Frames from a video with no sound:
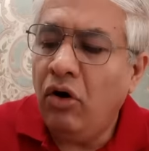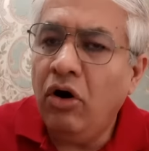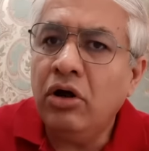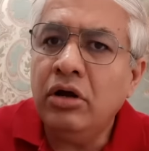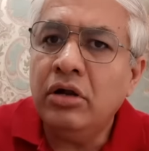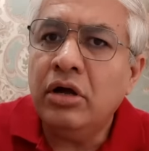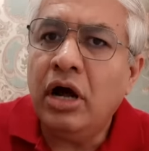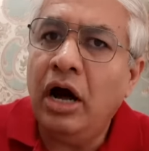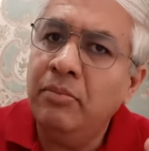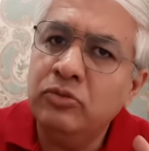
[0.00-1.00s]
और
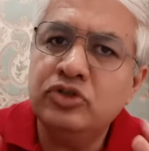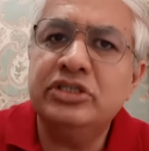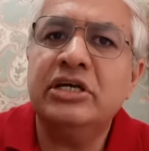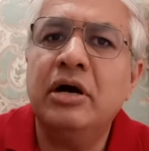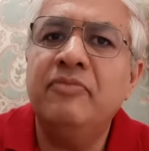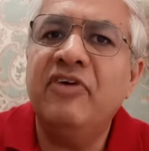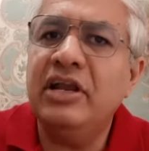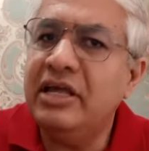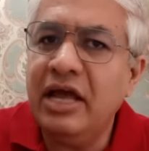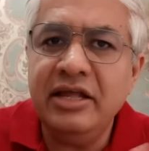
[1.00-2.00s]
हम उससे कम
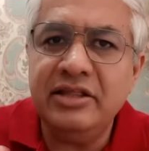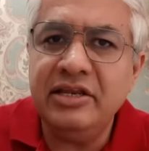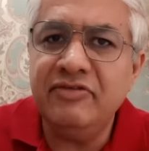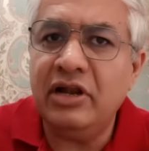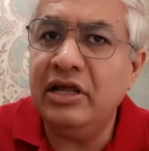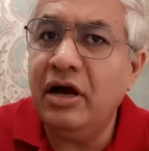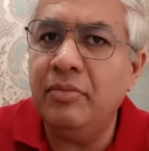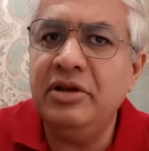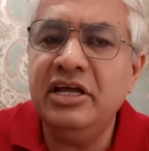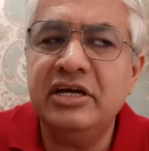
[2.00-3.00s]
वाले हैं या इतनी वाले हैं
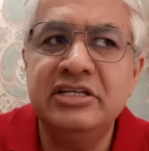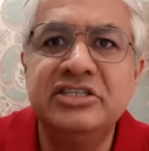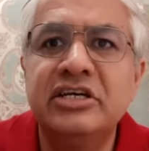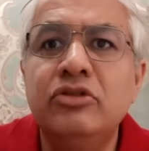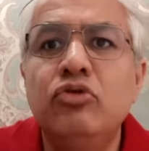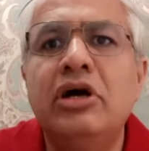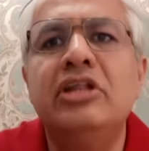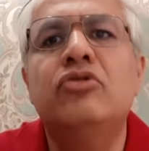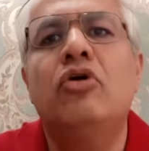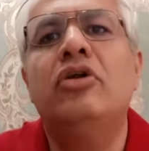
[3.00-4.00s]
हम नहीं खरीद सके तो
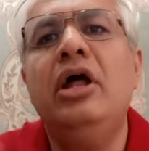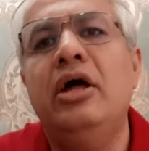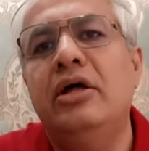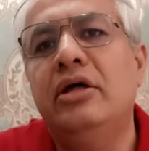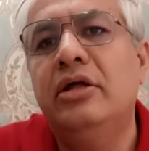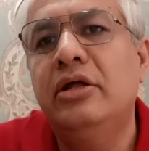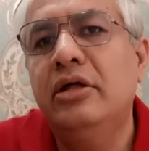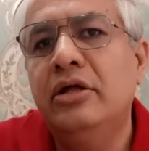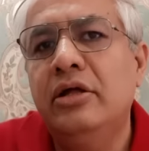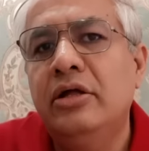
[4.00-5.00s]
खरीद कौन रहा है
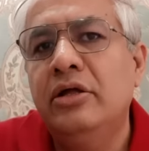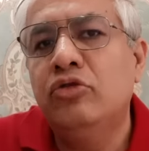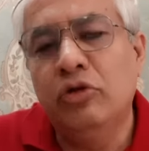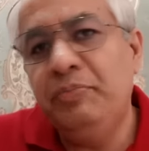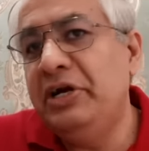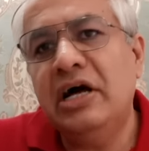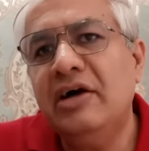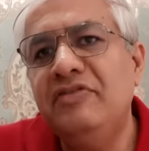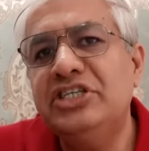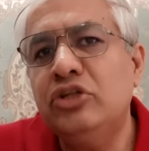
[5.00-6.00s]
तो ये पीड़ा
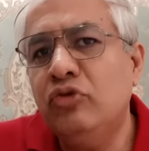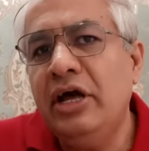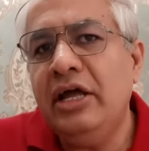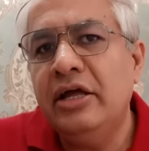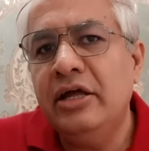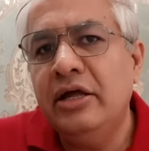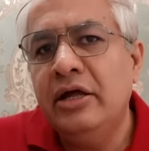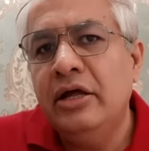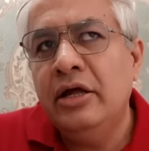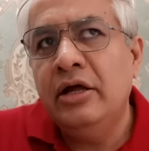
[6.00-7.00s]
का विषय तो है
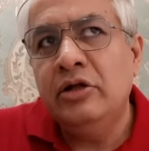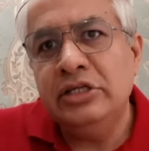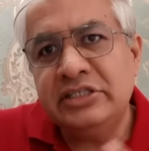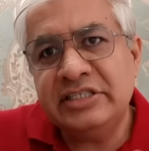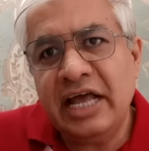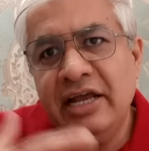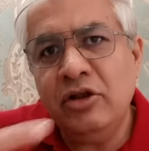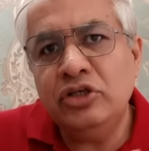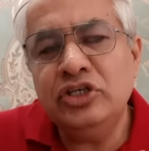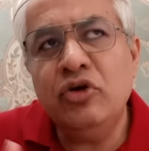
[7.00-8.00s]

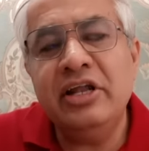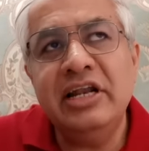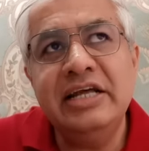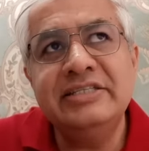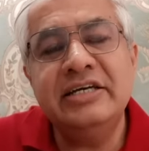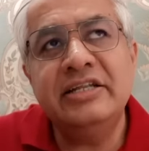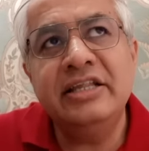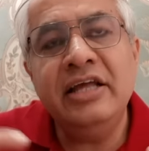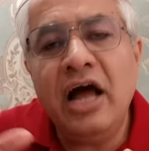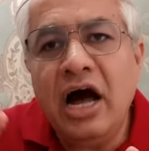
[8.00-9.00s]
साइकोलॉजी को एनालाइज
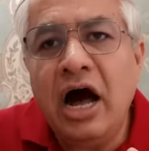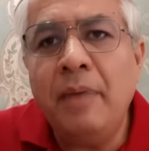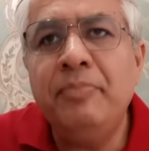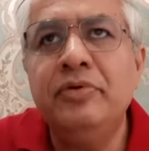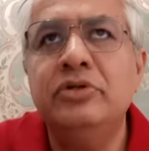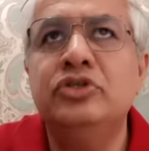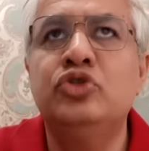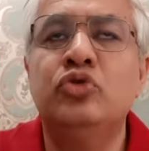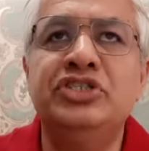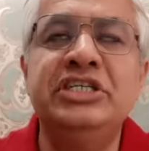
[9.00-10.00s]
करते हैं आप
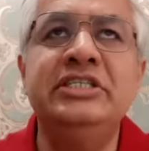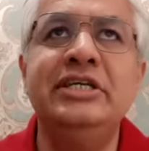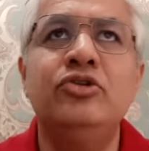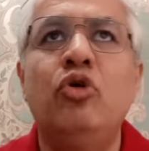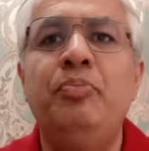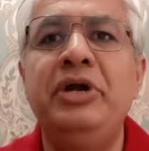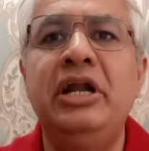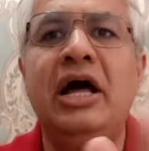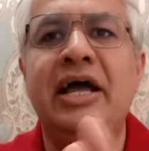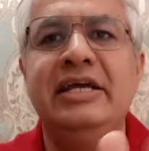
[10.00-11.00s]
जो जिन जिन को
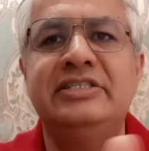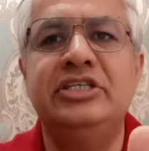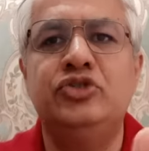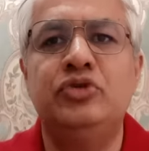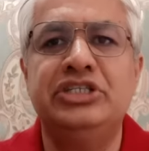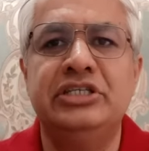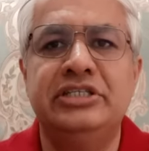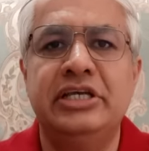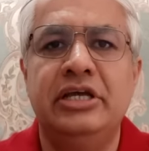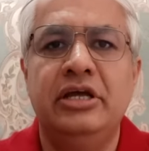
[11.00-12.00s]
पीड़ा है इस सिचुएशन
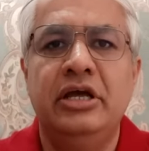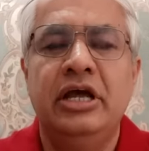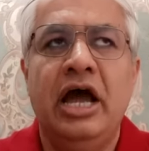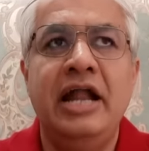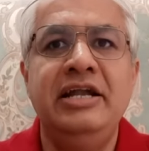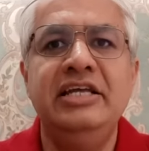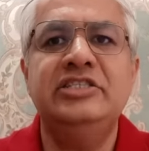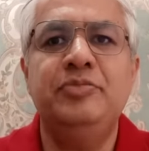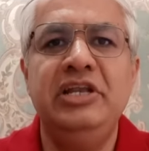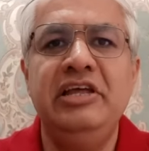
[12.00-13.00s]
से एंड
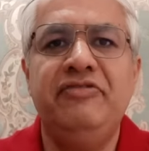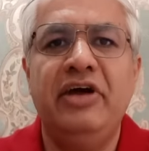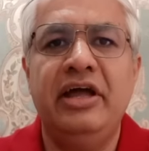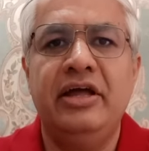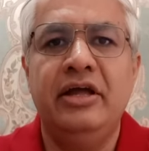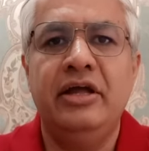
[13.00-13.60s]
डिसबिलीफ है